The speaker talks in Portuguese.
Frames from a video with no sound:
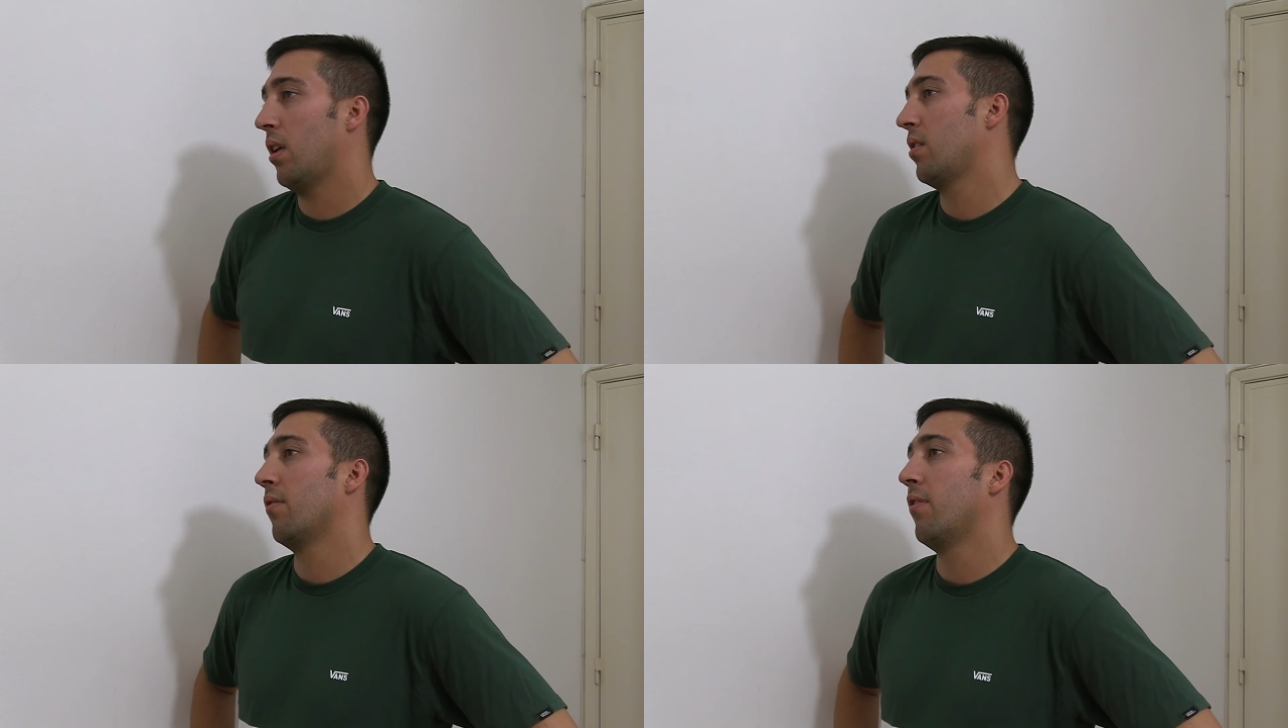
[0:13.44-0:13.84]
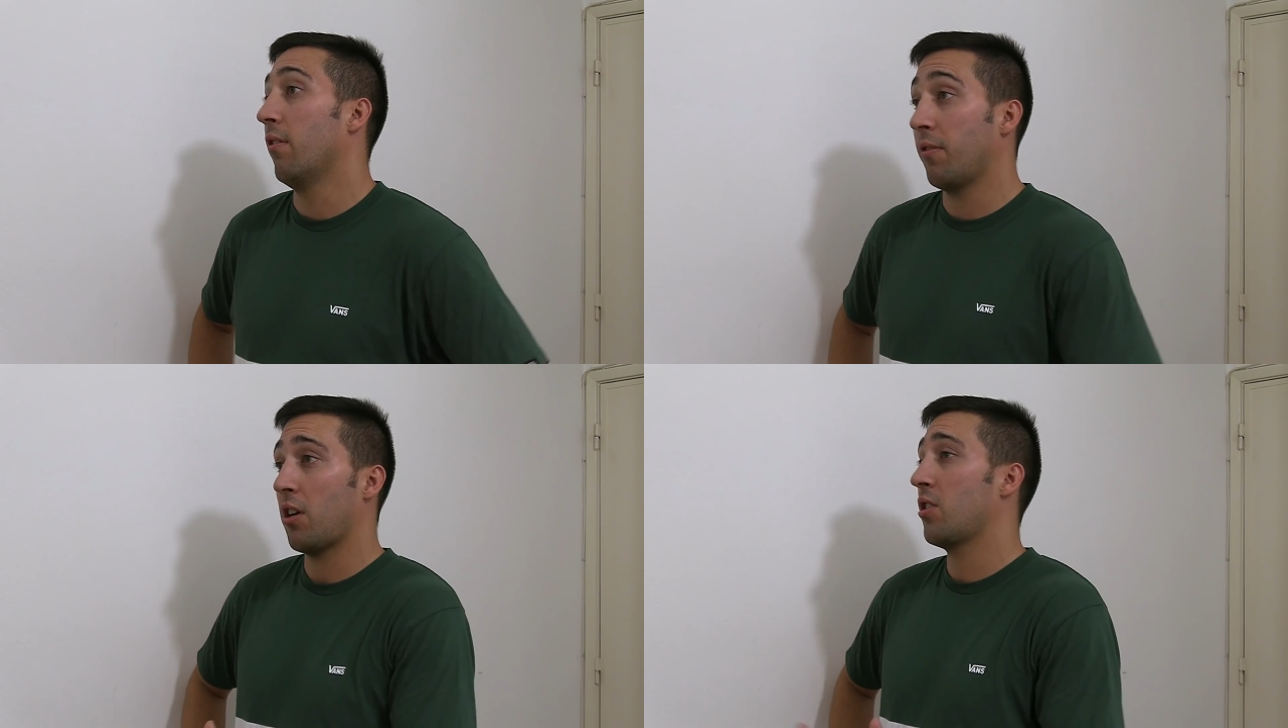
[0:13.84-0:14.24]
Estás a ver,
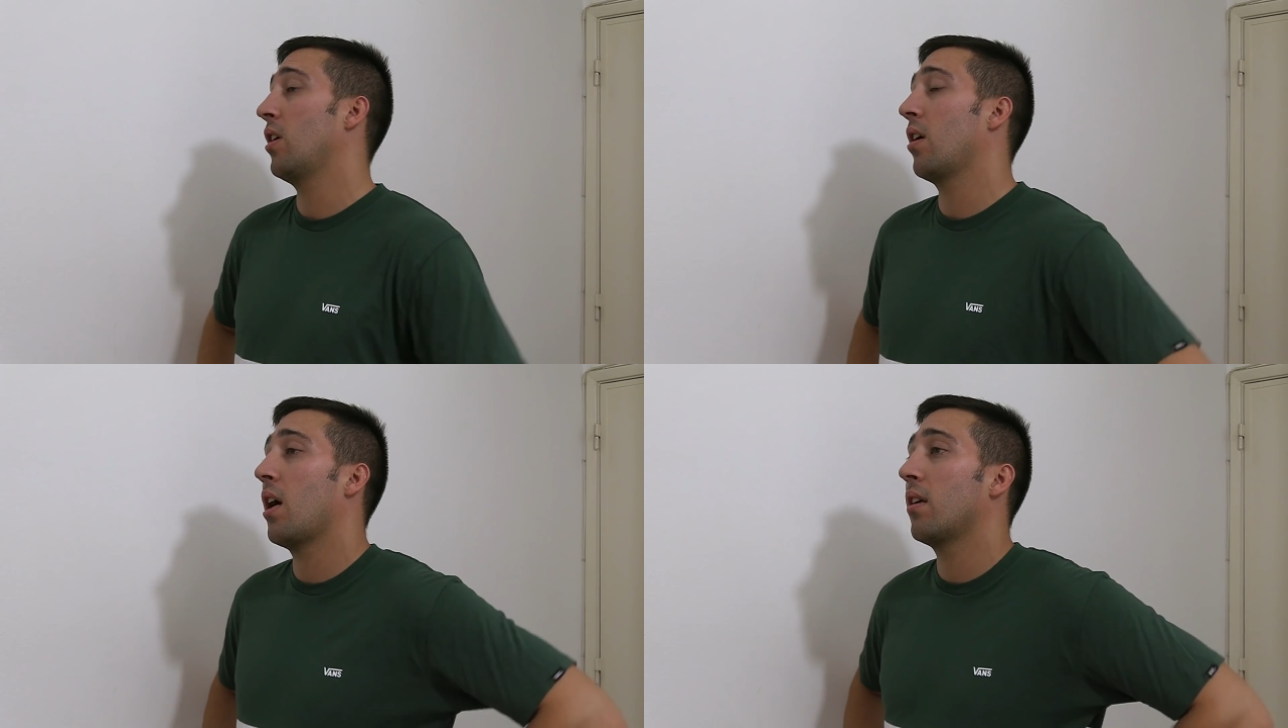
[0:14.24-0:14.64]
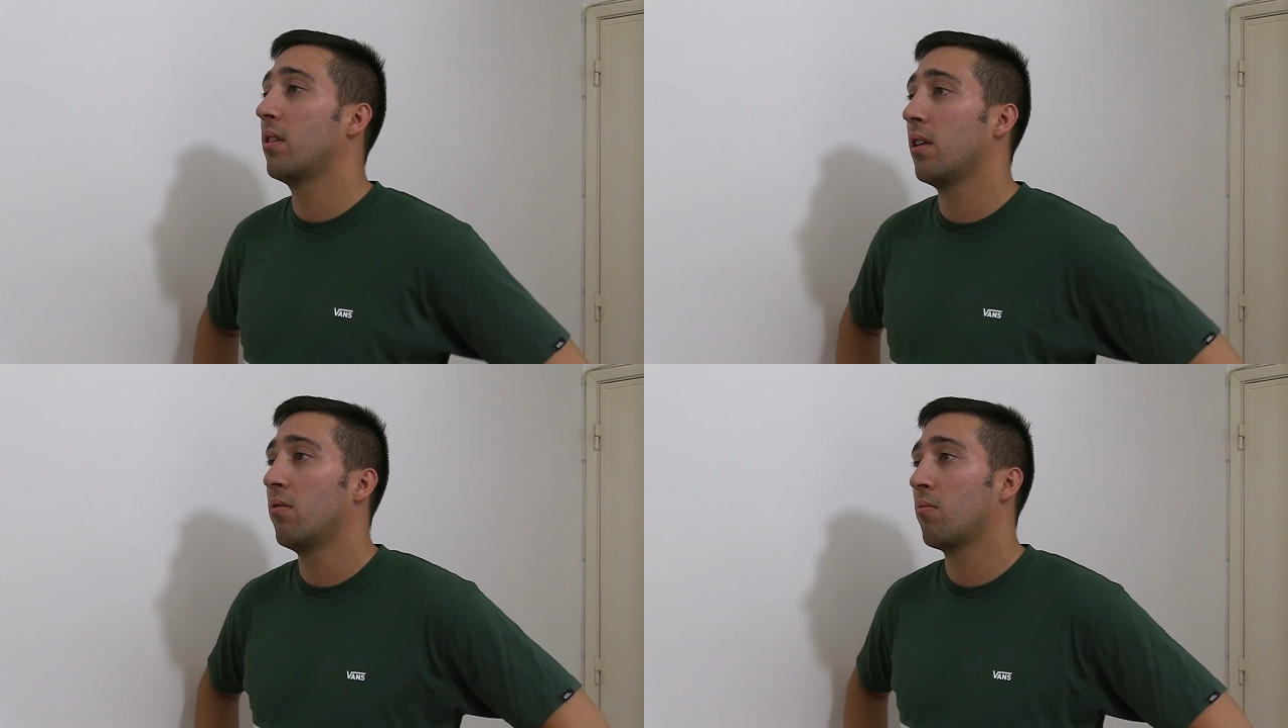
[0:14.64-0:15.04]
ficaste sem
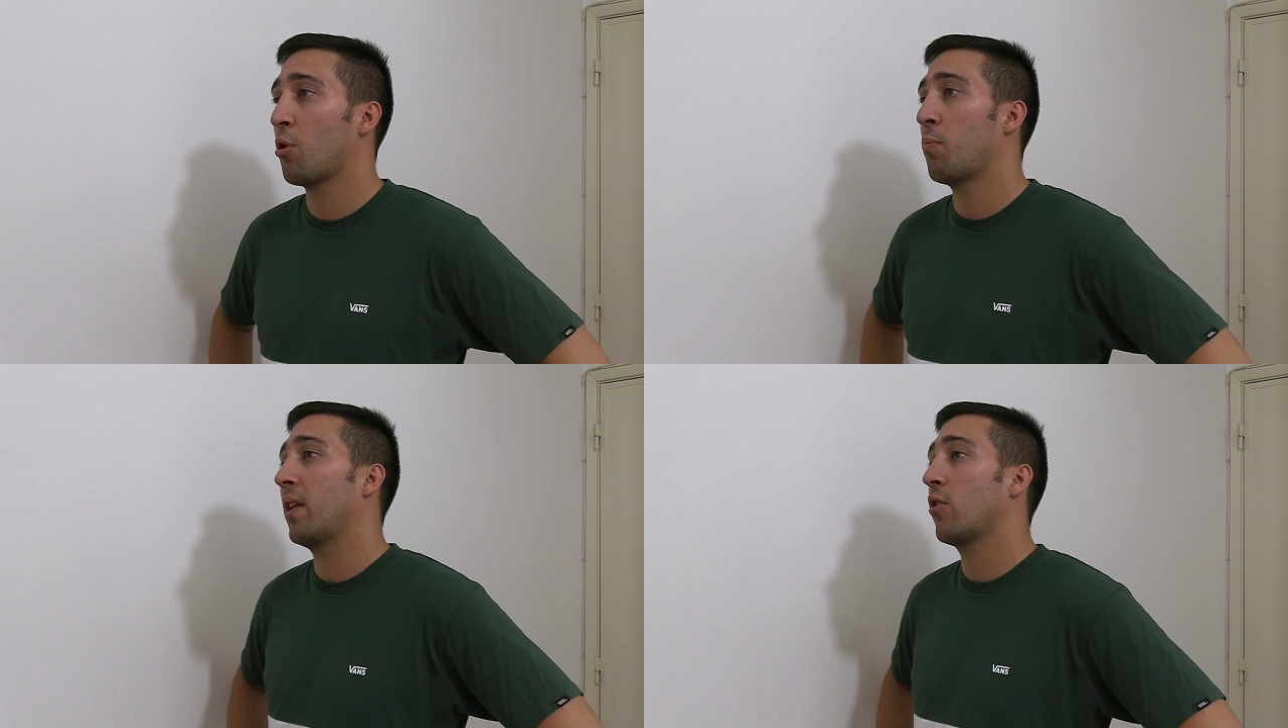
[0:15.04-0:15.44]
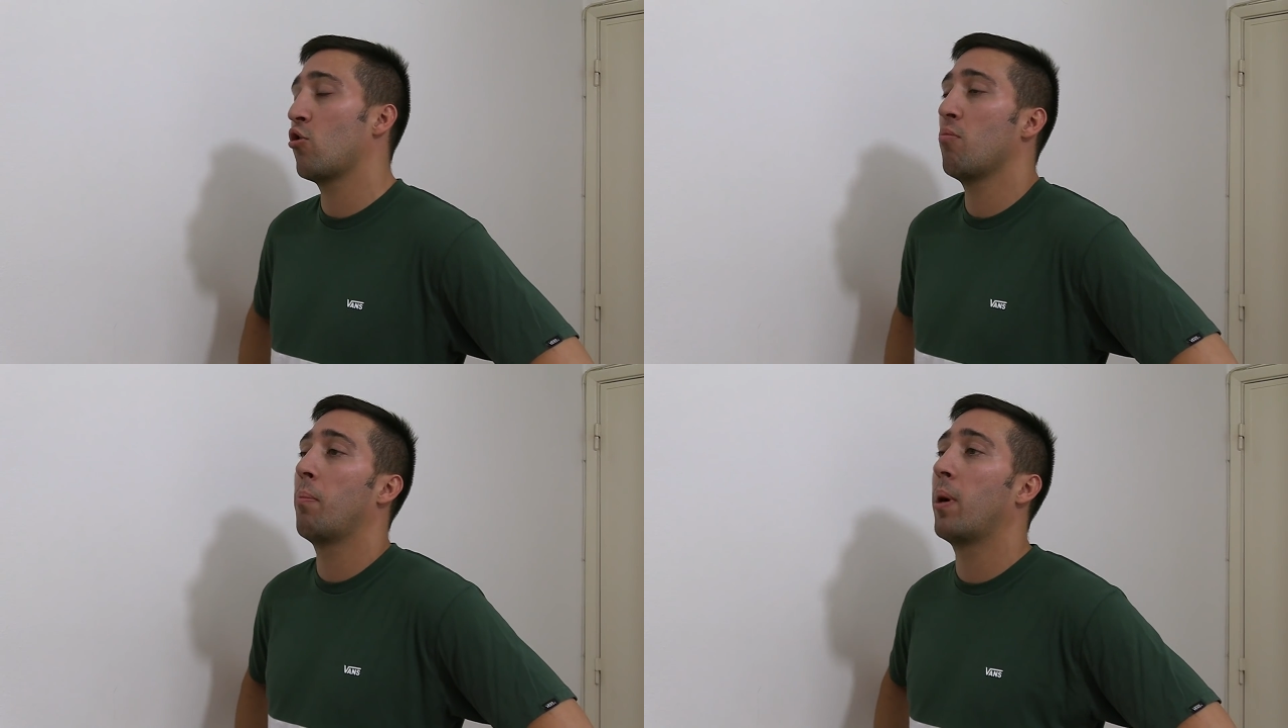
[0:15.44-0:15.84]
reação, depois
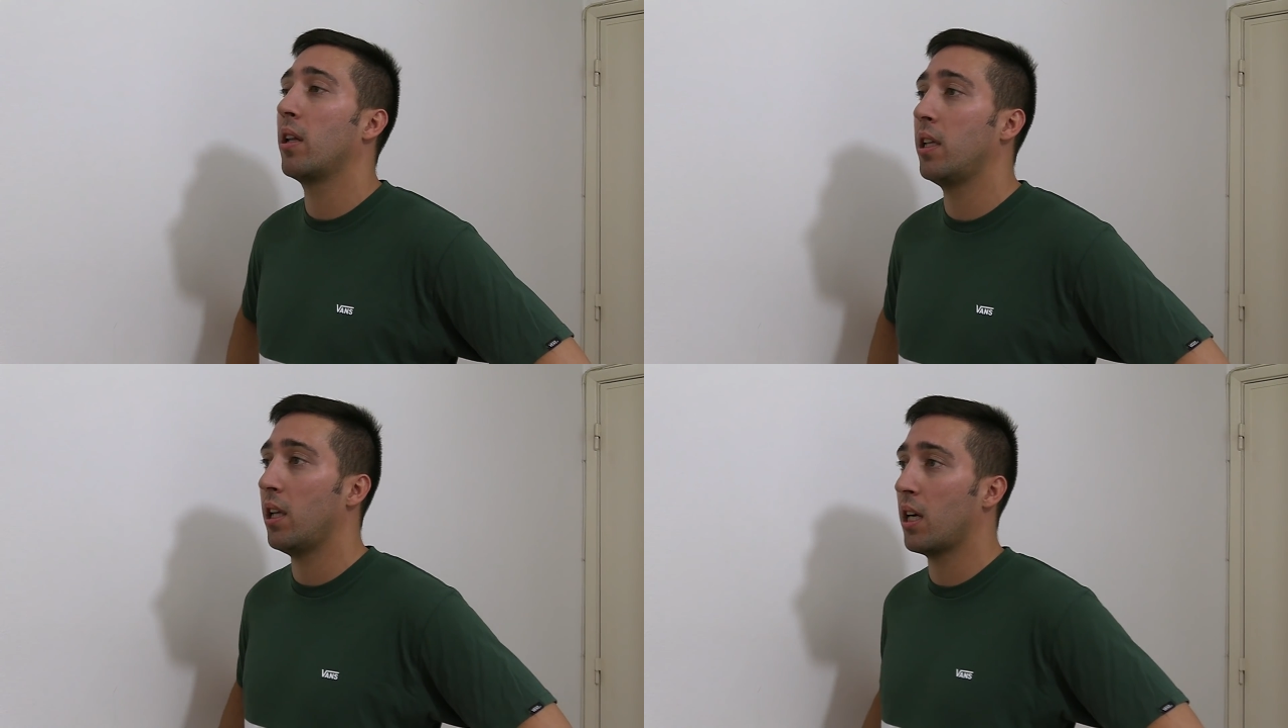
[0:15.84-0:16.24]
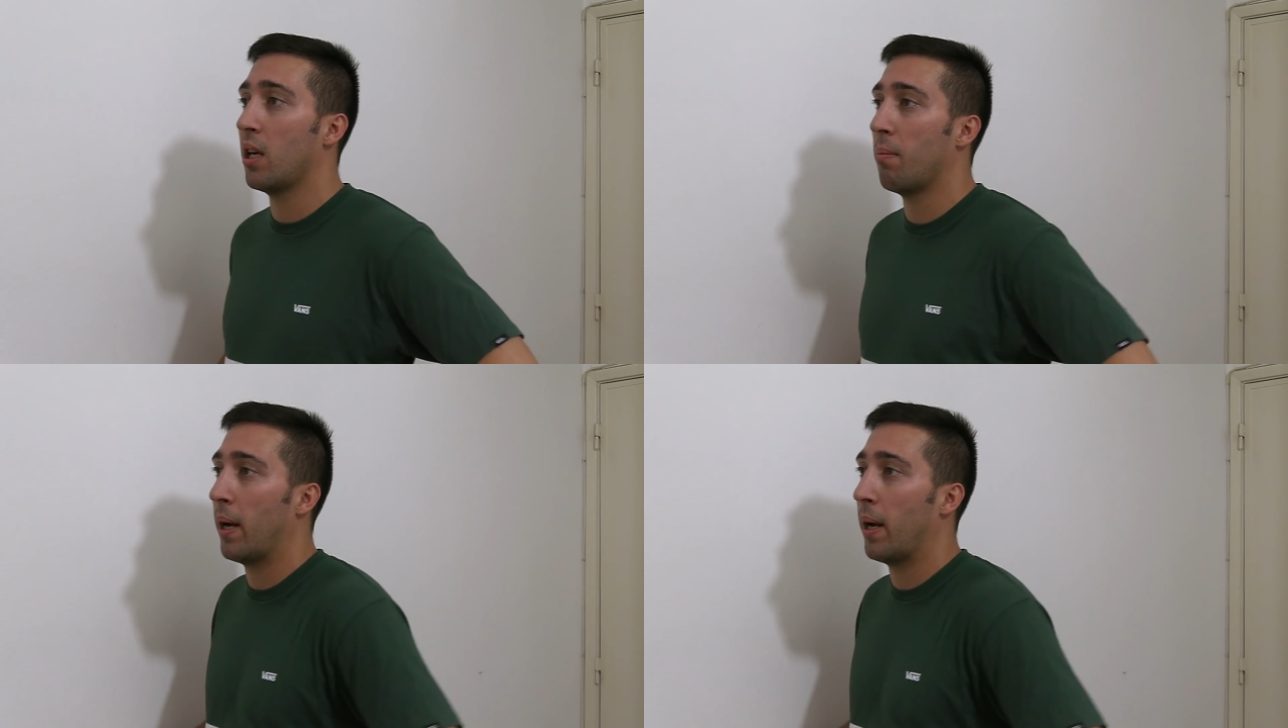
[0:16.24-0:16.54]
petas-lhe uma paralítica na